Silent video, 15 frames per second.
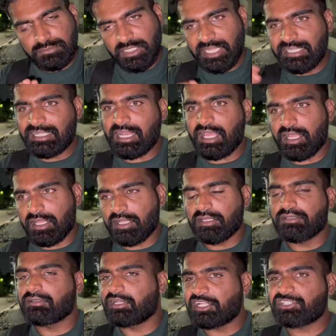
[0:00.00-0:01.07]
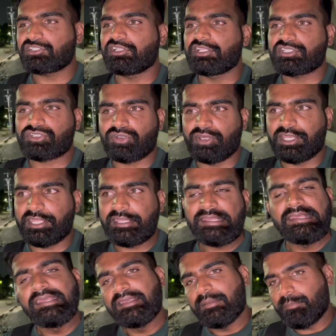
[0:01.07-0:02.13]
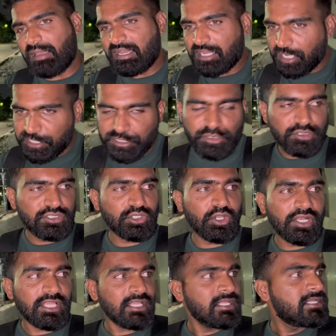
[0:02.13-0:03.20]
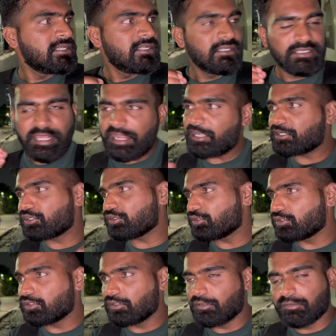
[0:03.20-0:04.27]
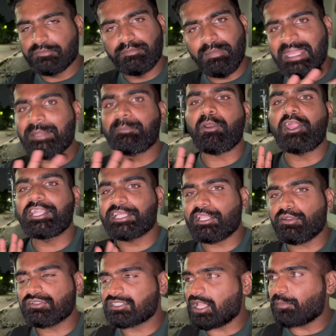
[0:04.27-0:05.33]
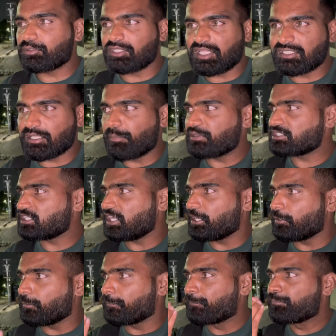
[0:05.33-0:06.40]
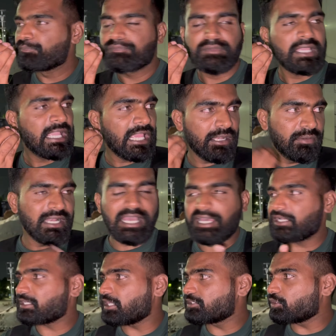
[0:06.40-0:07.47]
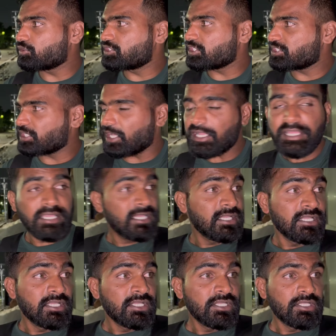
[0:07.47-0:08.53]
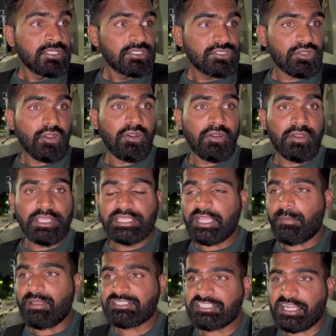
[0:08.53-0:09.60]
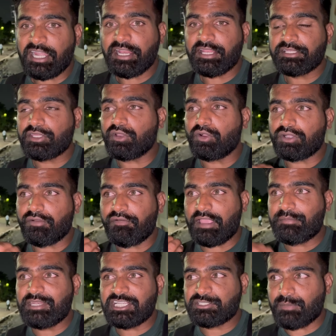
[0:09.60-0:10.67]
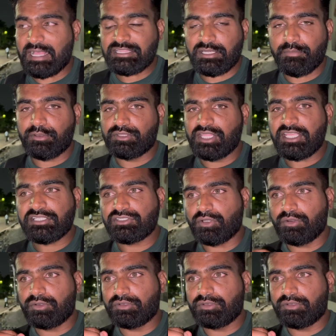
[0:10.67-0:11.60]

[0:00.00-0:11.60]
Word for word: ఇంట్లో రెస్ట్ తీసుకొని పనులన్నీ చూసుకొని డైరెక్ట్ మెయిన్ పాయింట్కే వస్తే అయిపోతుంది అని చెప్పేసి నేను ఎల్బీ నగర్కి అయితే వచ్చేసిన సో ఇంకా బస్సు రావడానికి ఒక ఫైవ్ మినిట్స్ మాత్రమే ఉంది సో